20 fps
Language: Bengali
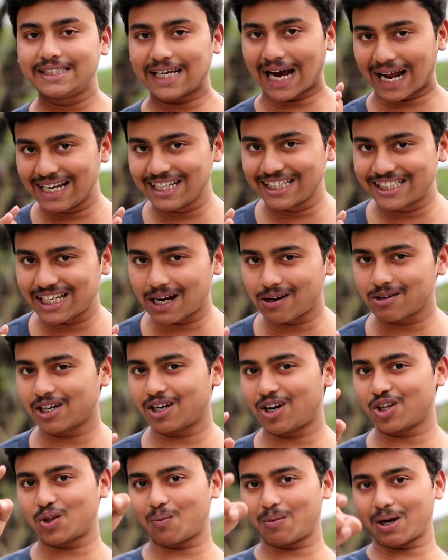চ্যালেঞ্জটাও
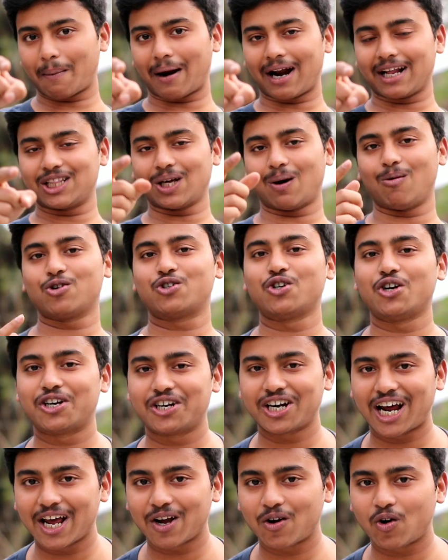সেটা তোমরা বাড়িতে অবশ্যই
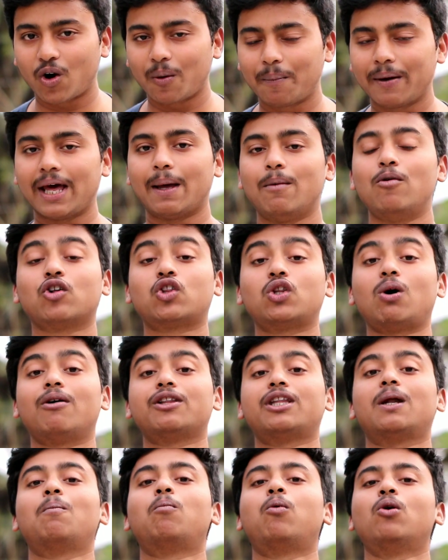ট্রাই করবে এবং
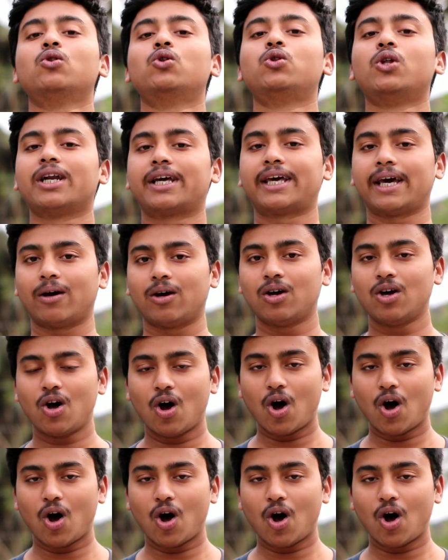তোমাদের বন্ধুদেরকে